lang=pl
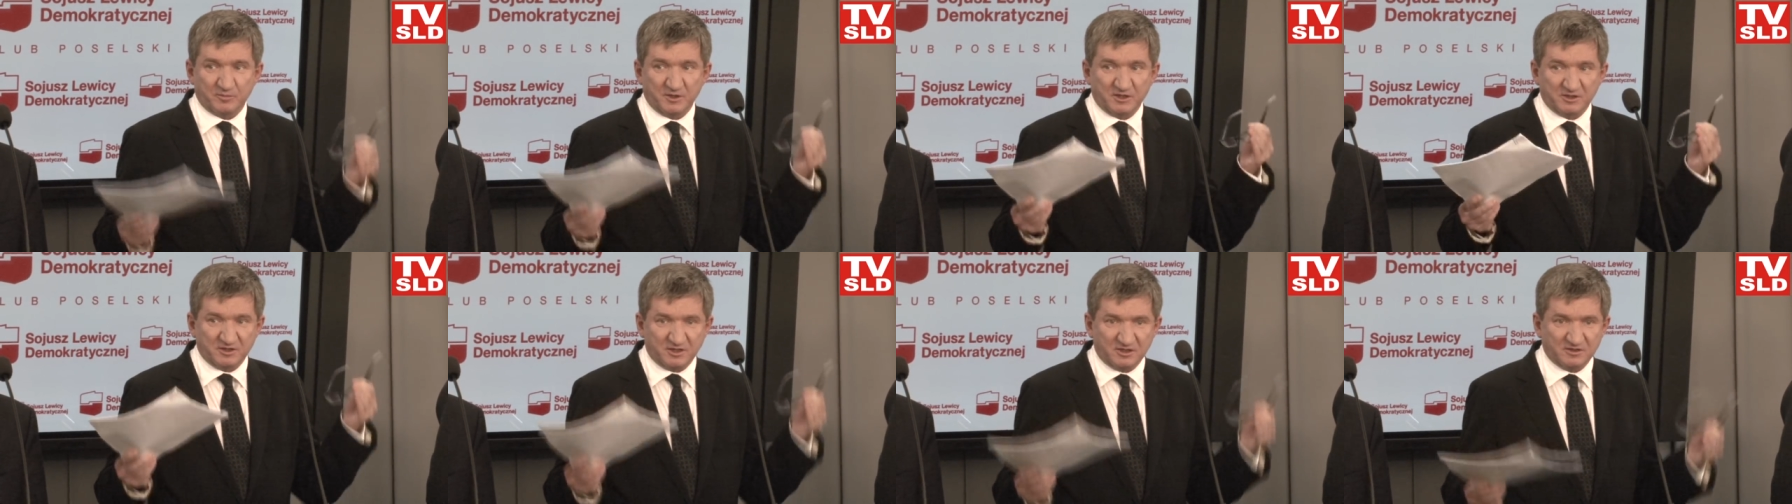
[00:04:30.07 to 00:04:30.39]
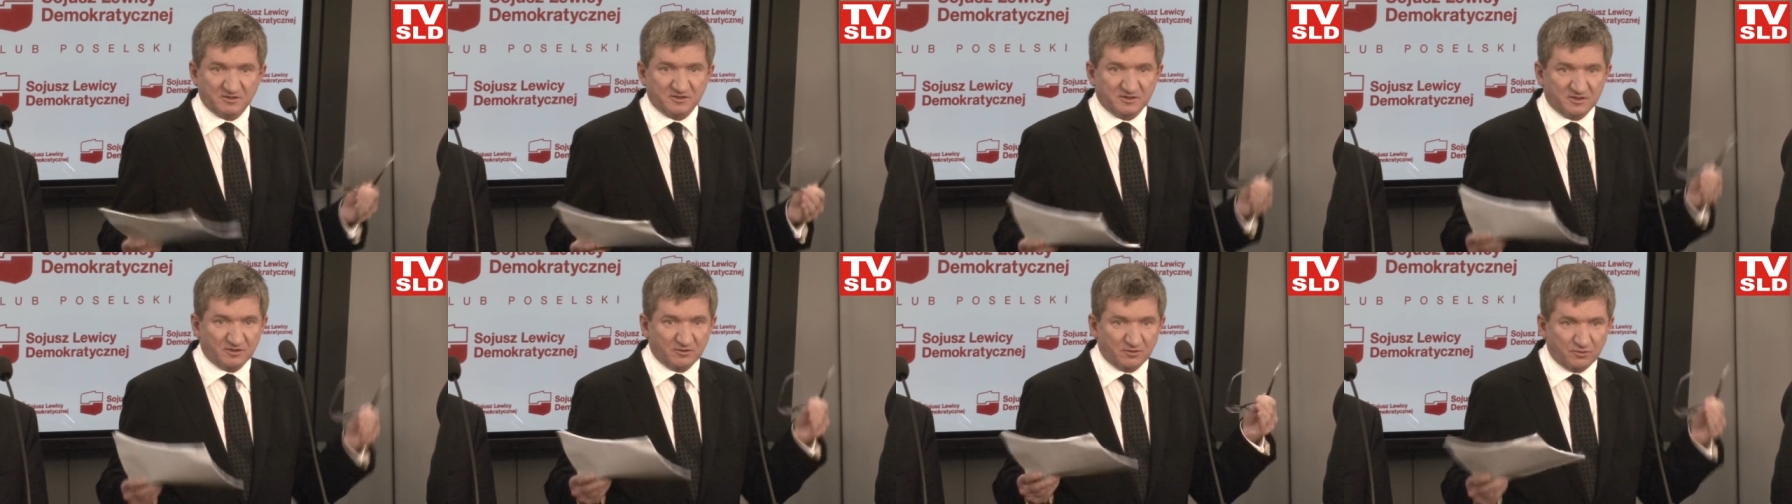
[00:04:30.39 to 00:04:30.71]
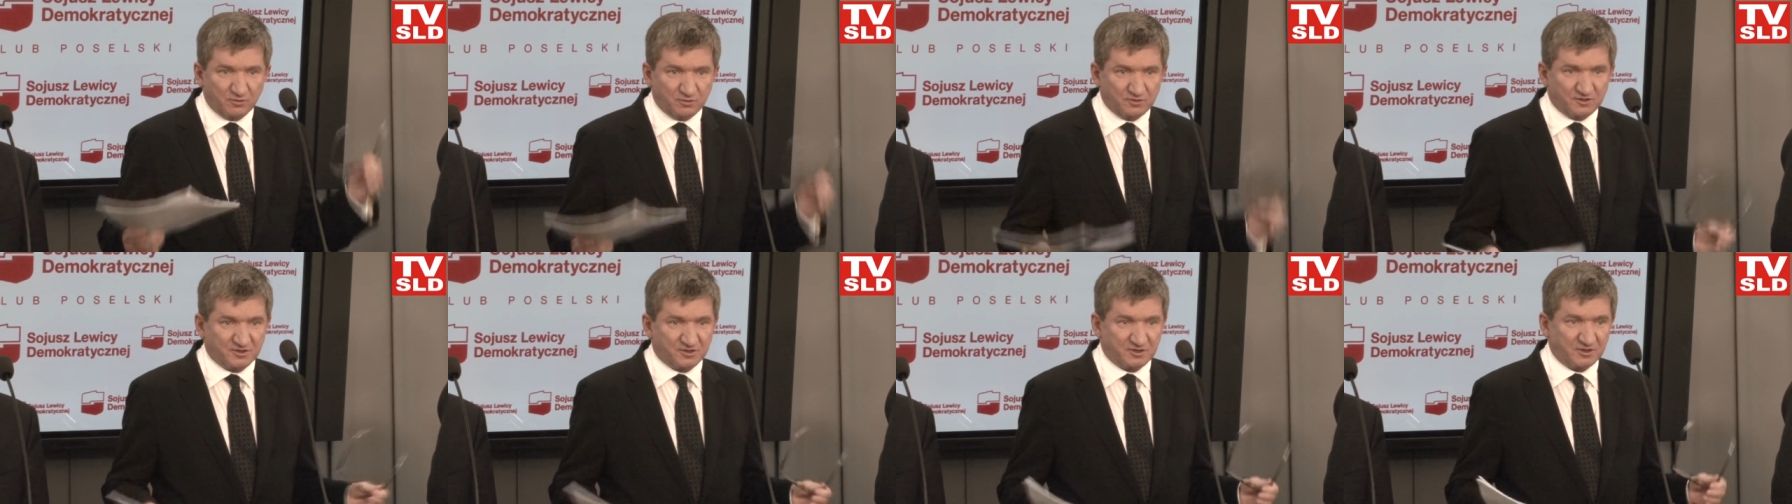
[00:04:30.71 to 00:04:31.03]
pieniędzy
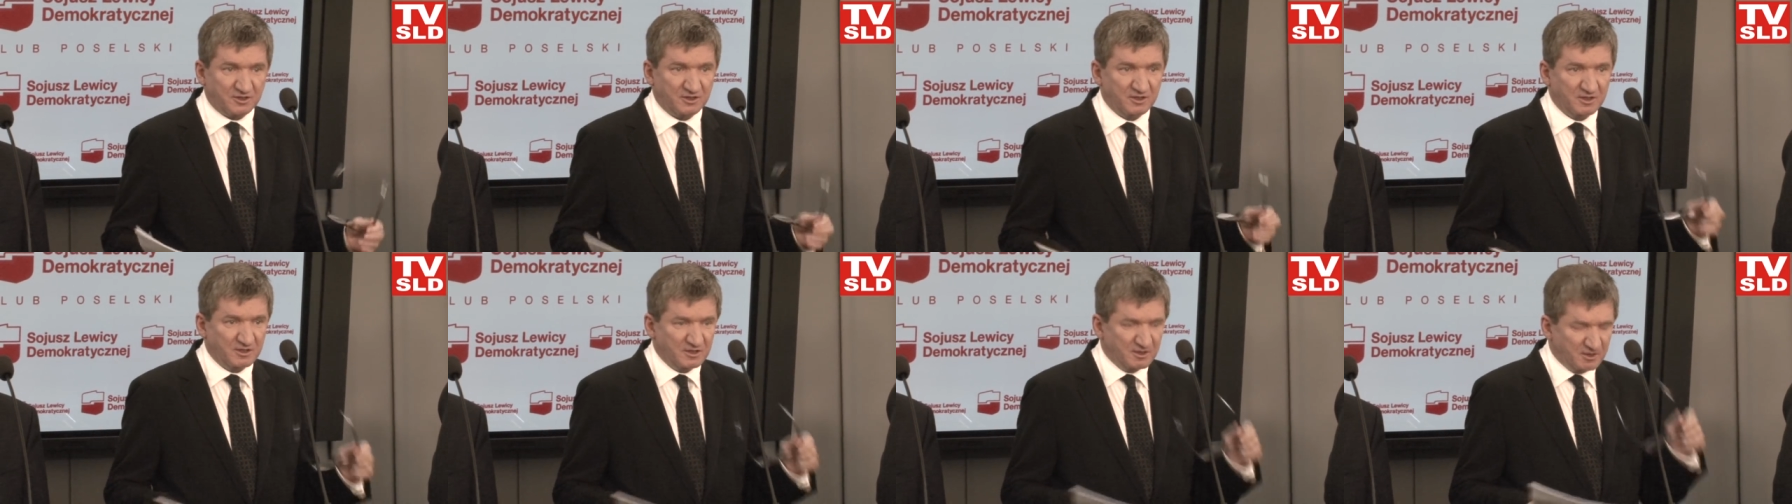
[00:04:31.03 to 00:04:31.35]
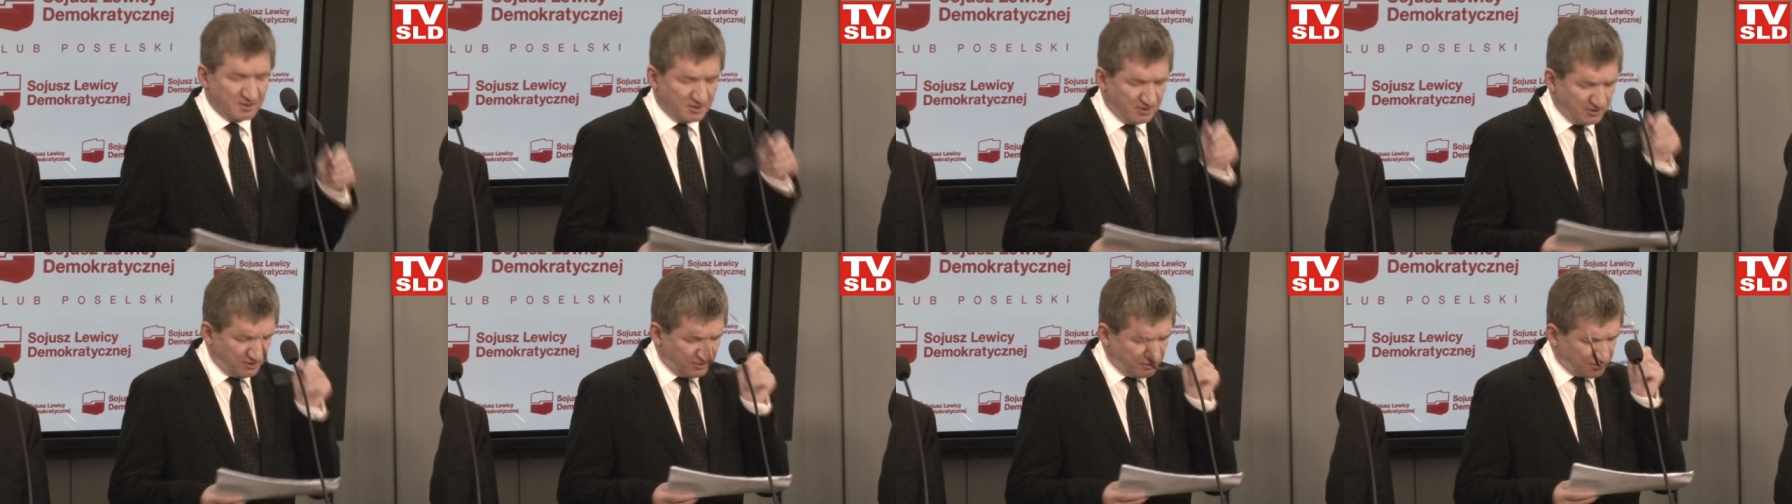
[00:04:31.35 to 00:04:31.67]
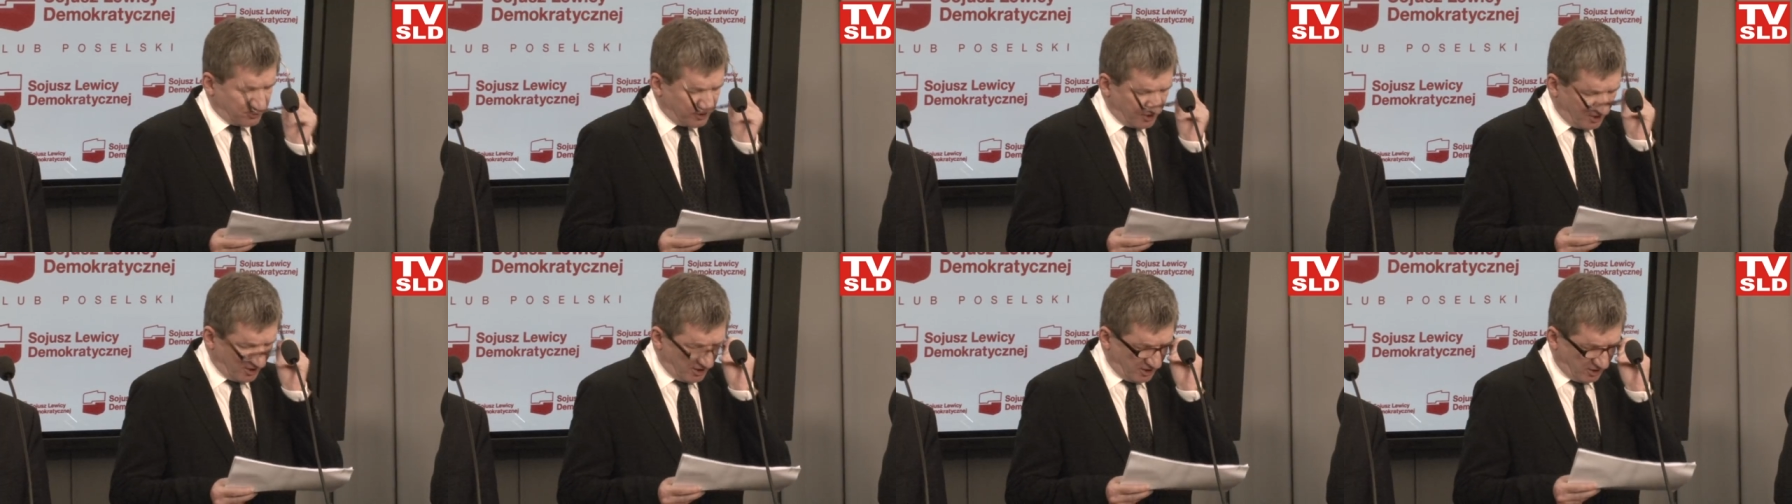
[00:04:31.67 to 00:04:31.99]
ludzi,
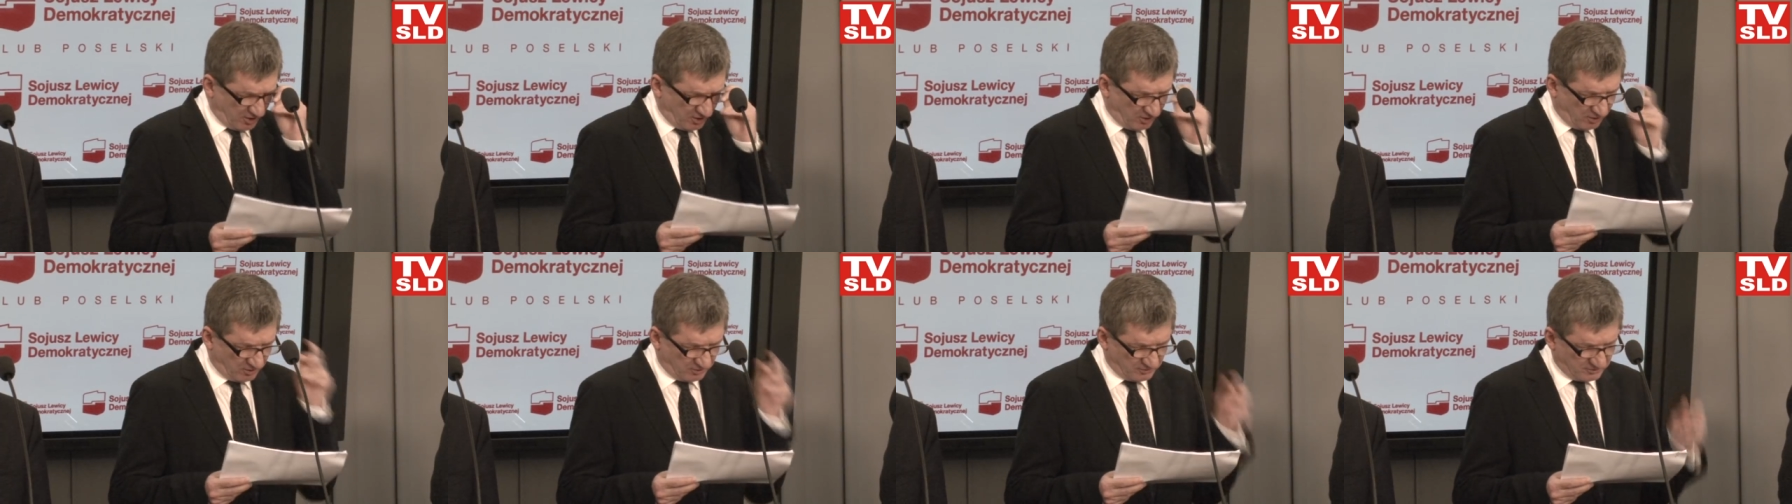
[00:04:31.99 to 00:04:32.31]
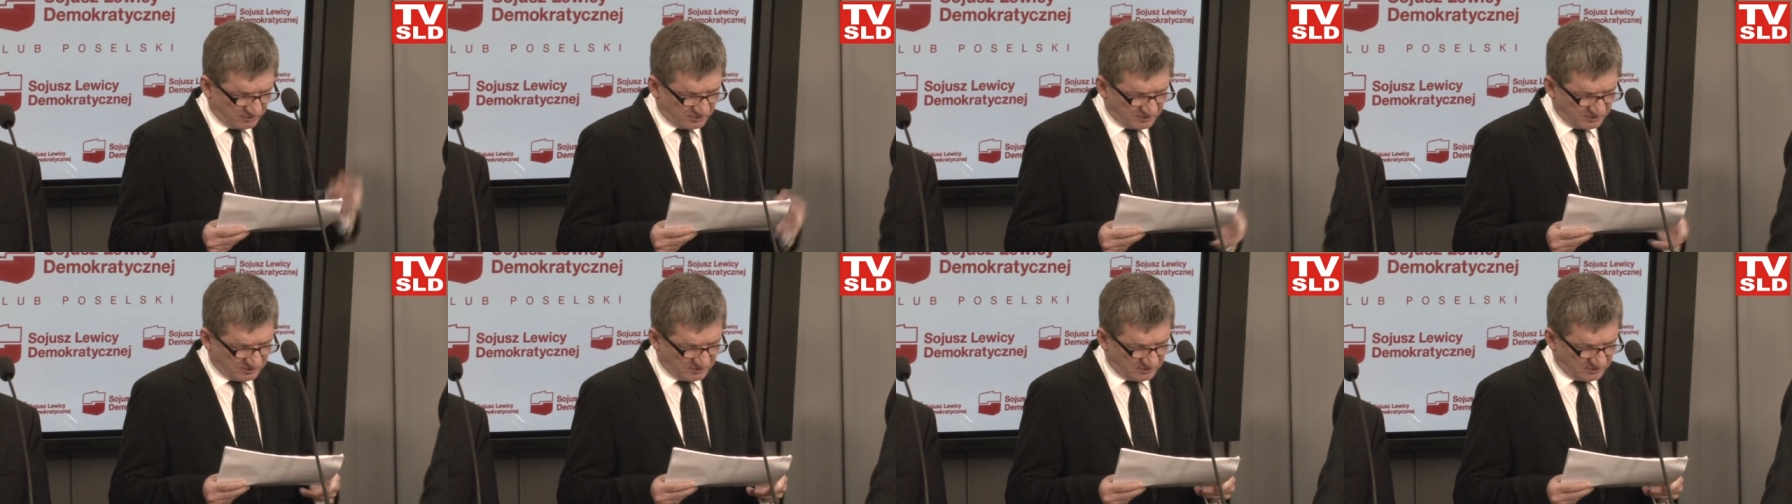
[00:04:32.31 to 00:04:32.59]
że on